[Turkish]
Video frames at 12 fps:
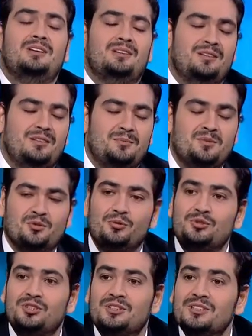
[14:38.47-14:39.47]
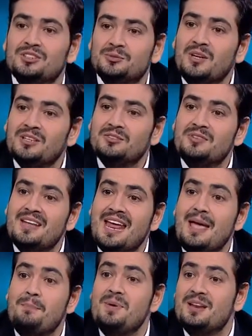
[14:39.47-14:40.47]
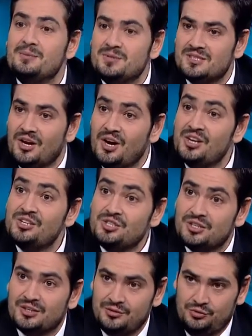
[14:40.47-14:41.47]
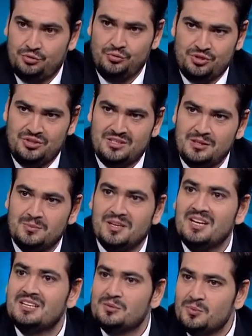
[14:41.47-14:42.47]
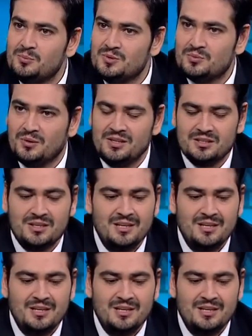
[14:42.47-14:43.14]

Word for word: e, psikolojik danışmanlık ve rehberimiz ayrıca çok ciddi bir ekibimiz var.